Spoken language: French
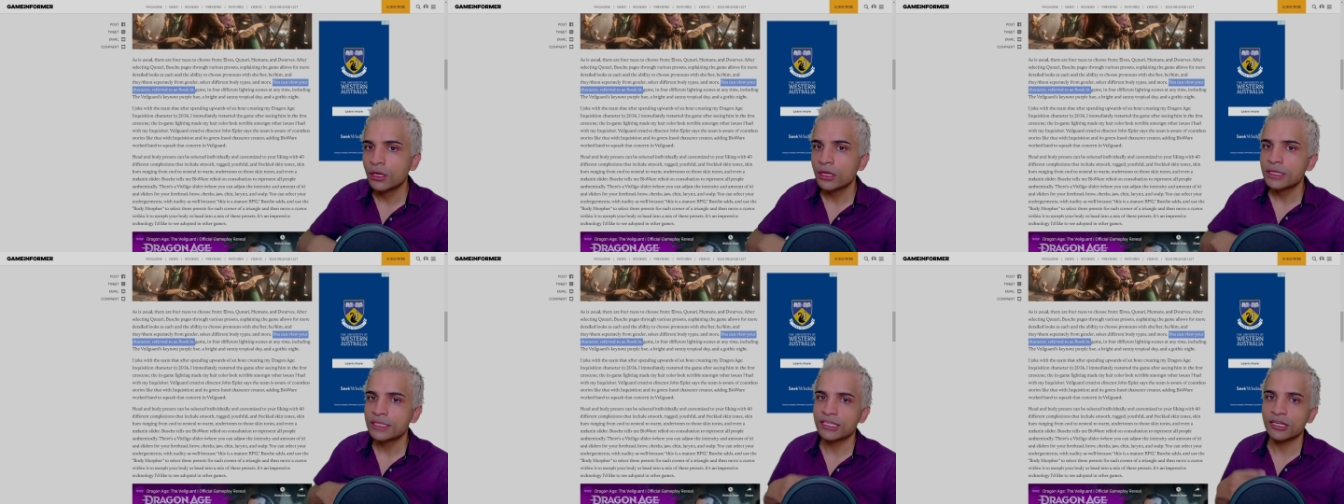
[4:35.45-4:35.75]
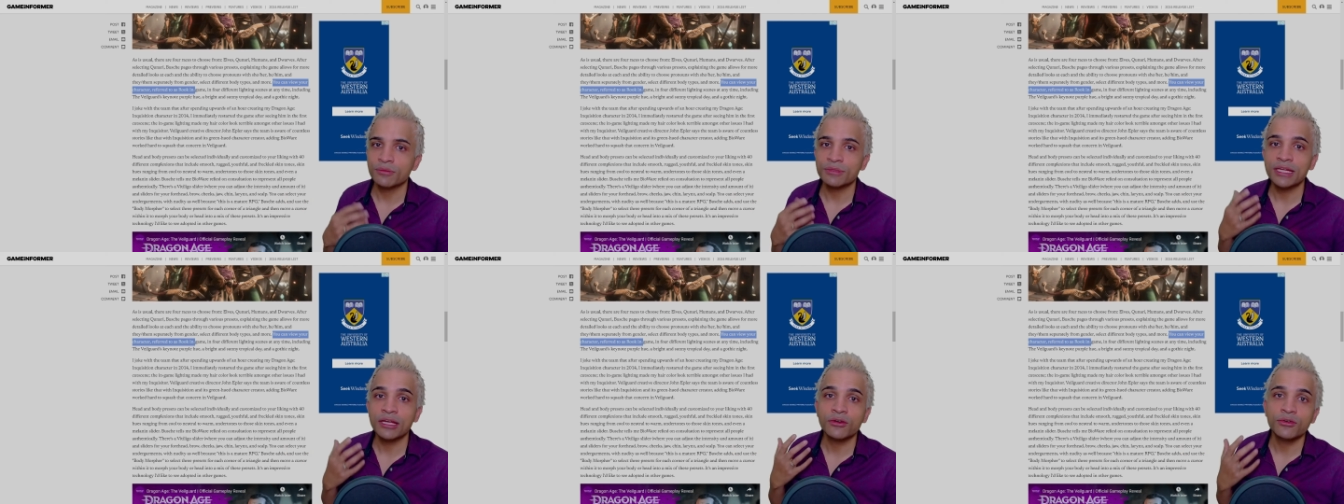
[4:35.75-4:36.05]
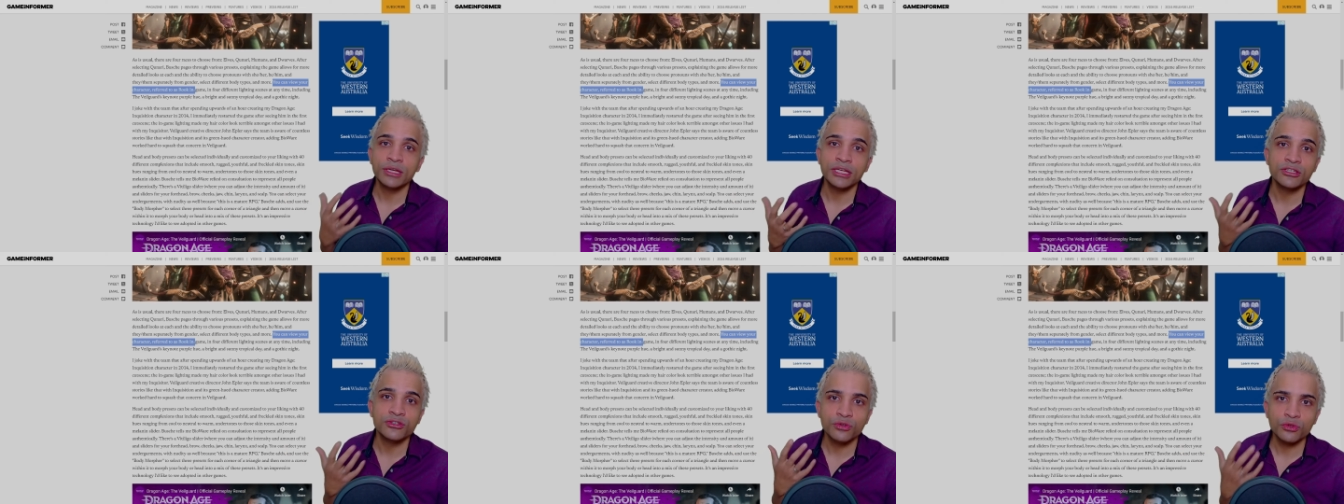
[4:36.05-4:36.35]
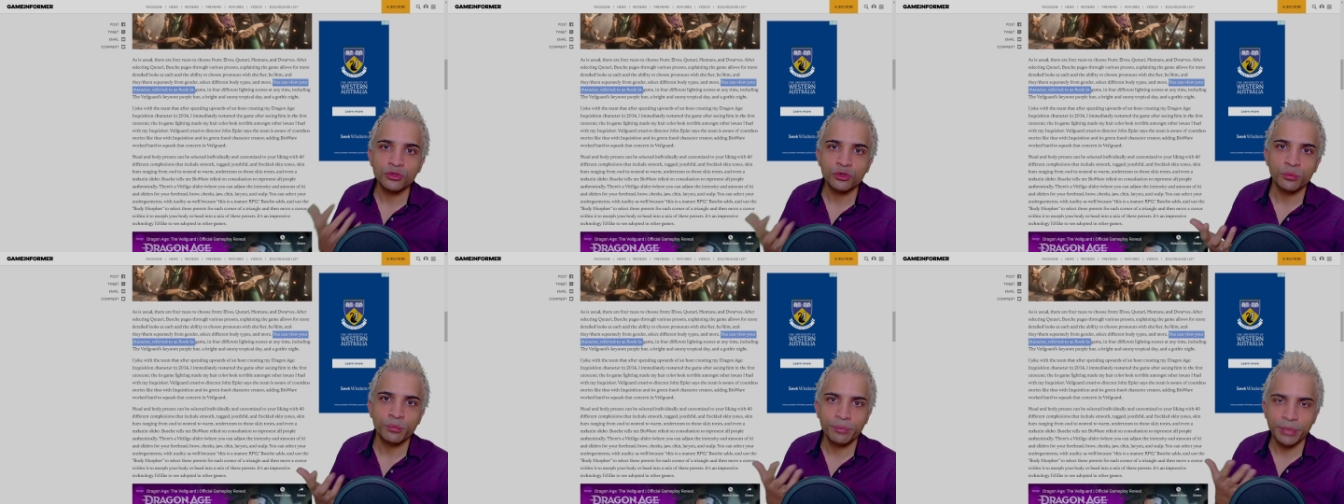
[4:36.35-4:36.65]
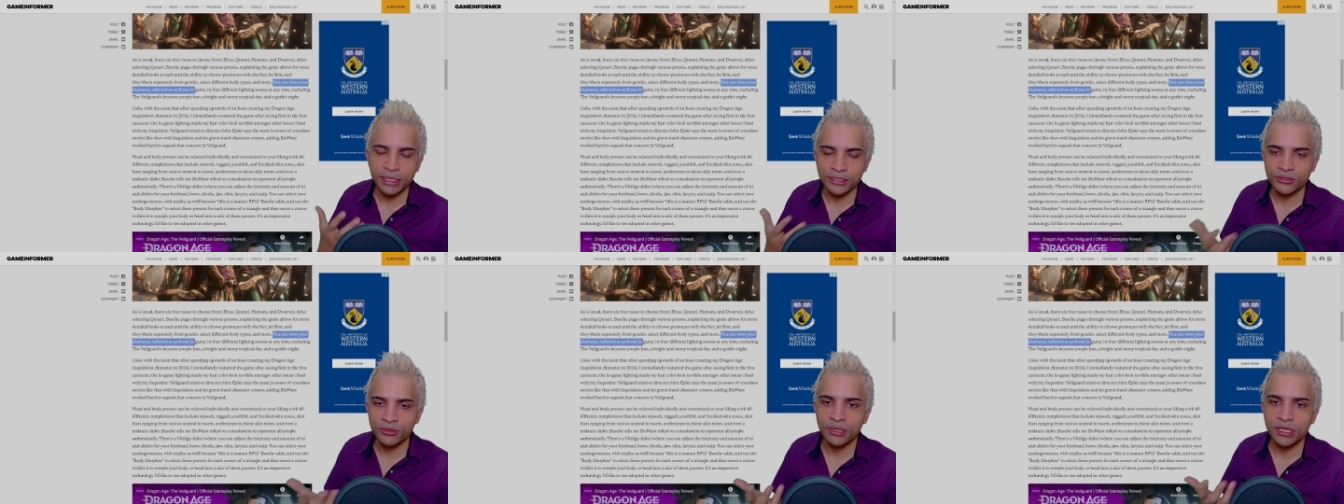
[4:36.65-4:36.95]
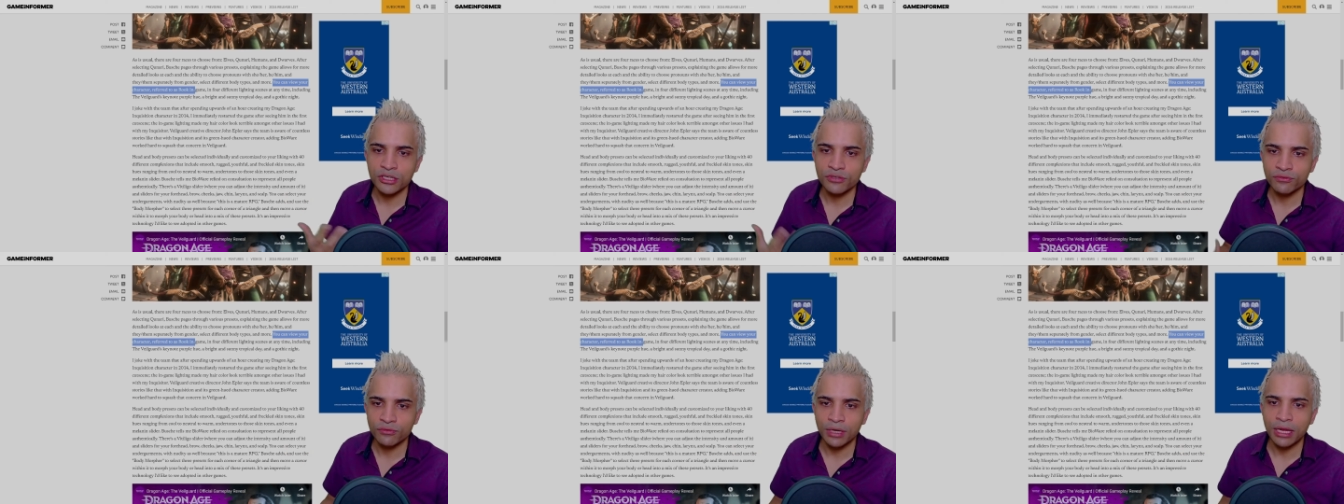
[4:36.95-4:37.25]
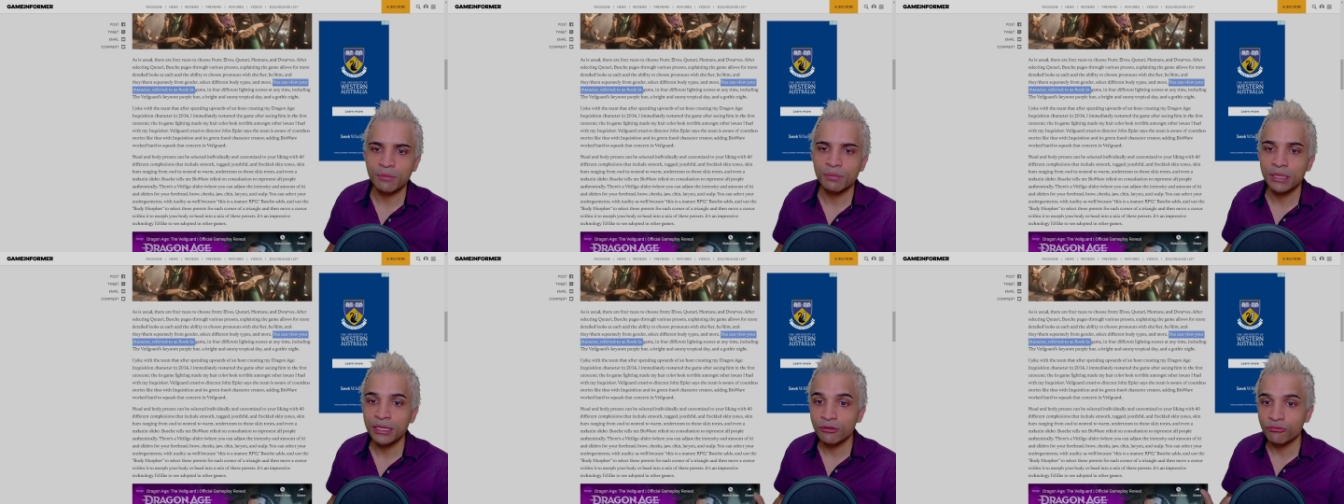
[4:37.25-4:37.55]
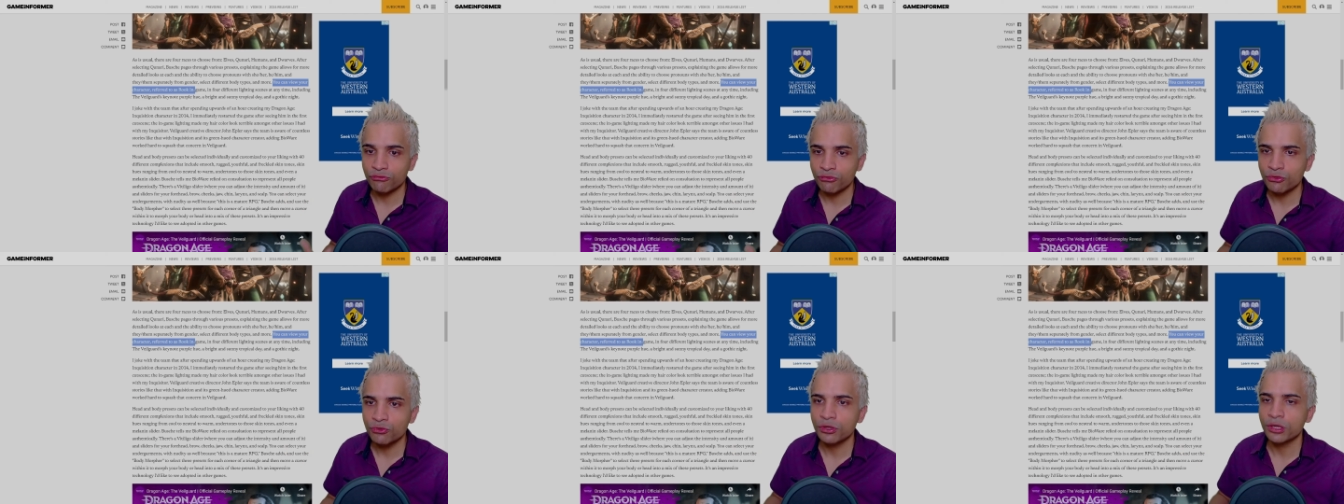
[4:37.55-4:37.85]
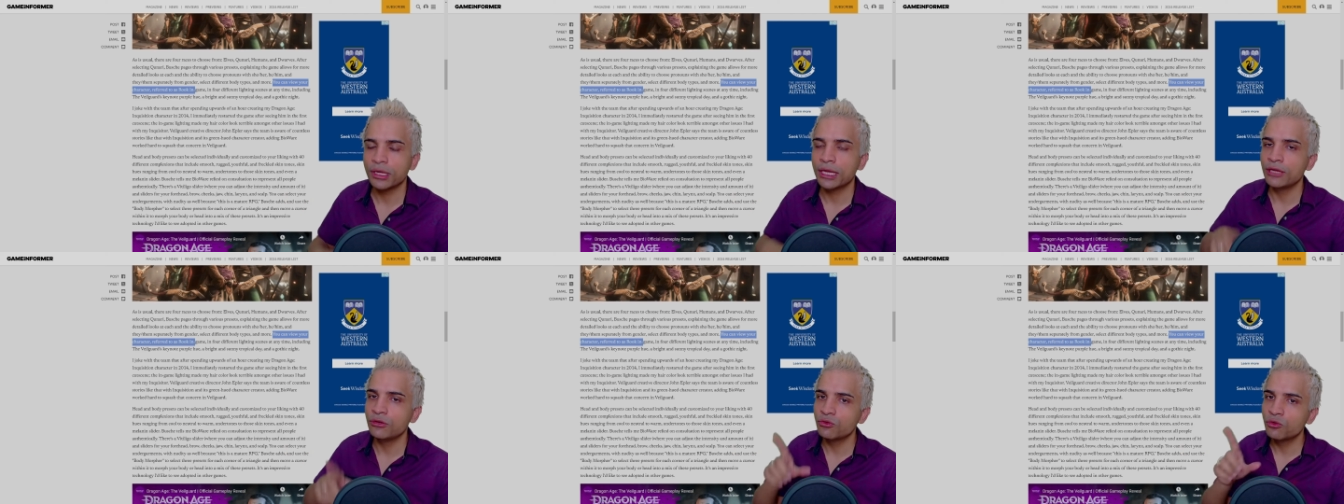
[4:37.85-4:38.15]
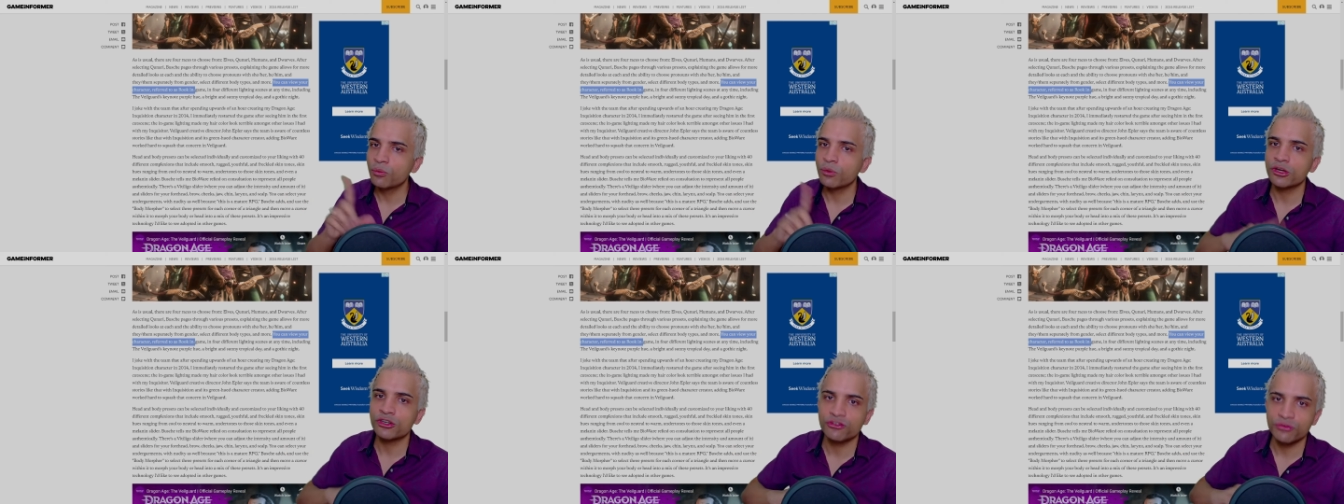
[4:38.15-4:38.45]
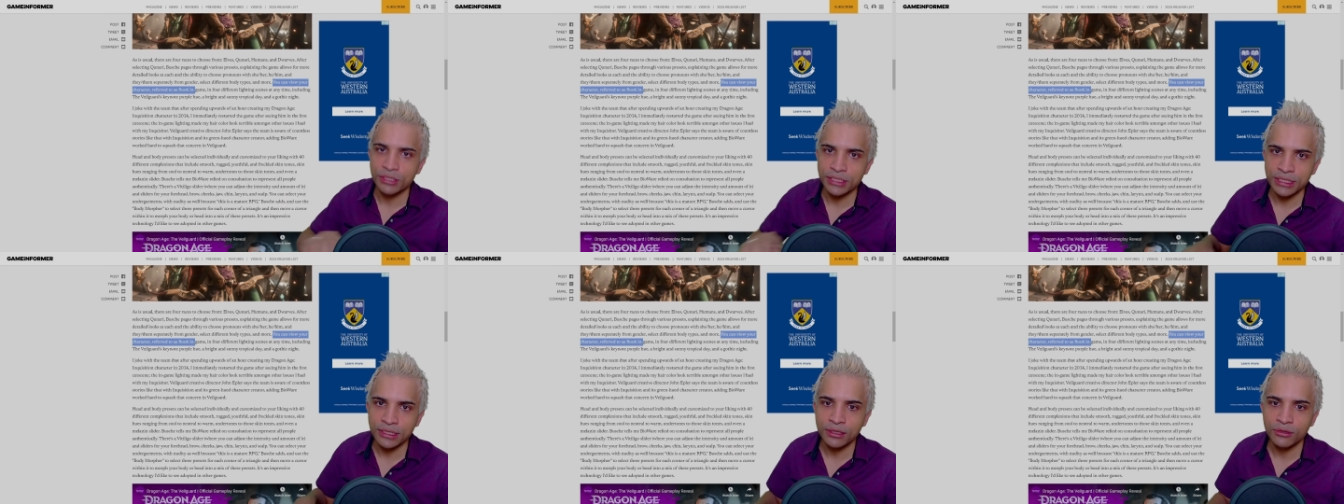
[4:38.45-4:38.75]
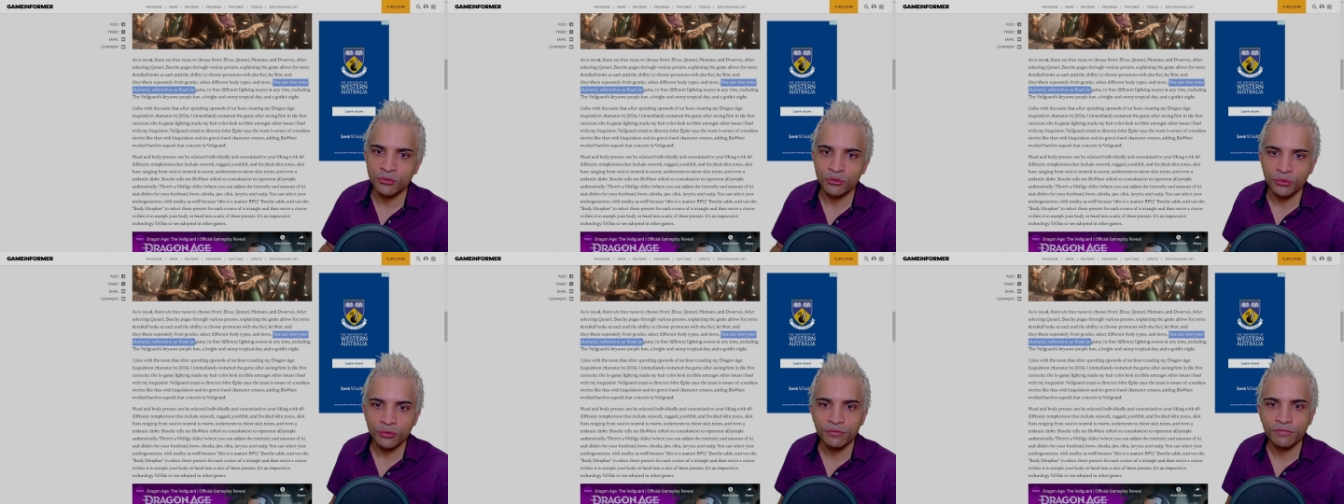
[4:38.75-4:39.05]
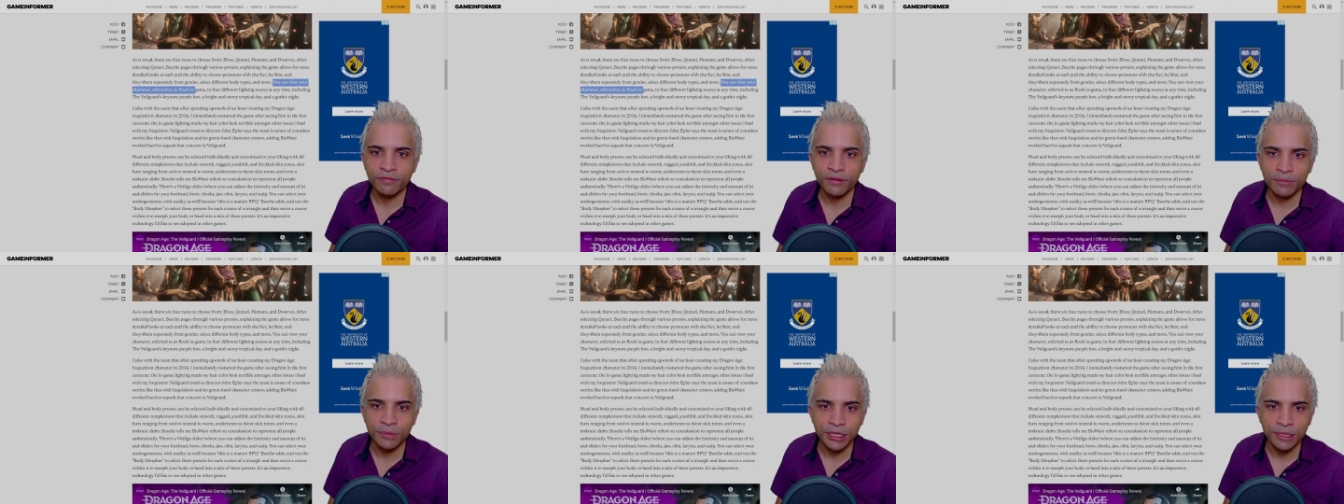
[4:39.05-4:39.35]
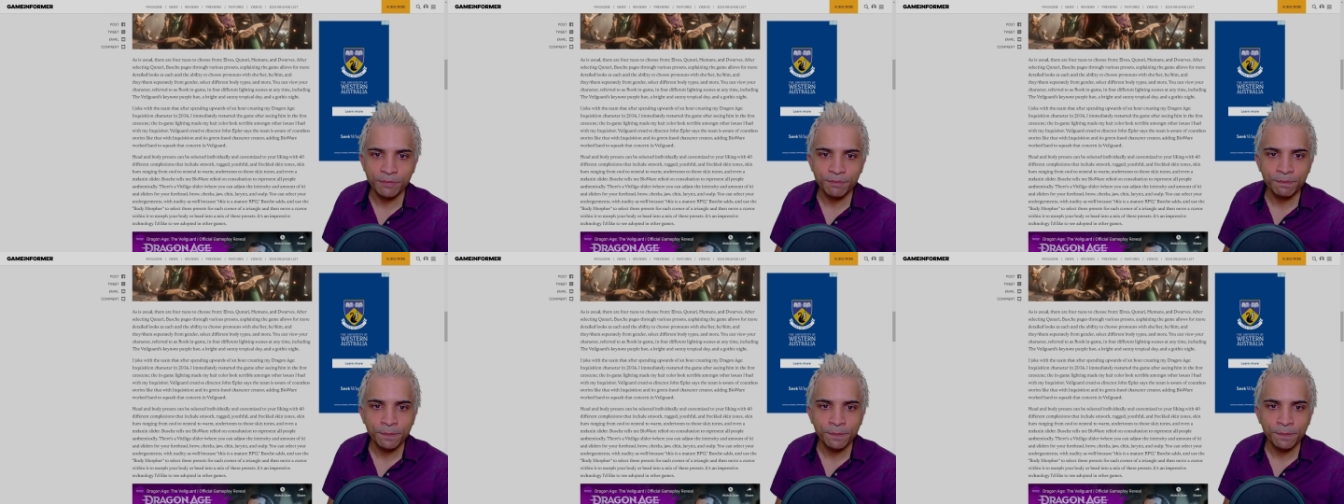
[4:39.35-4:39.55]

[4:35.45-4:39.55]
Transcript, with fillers: C'est comme ça que les autres personnages vont l'appeler Rook et nous on pourra choisir le nom de famille.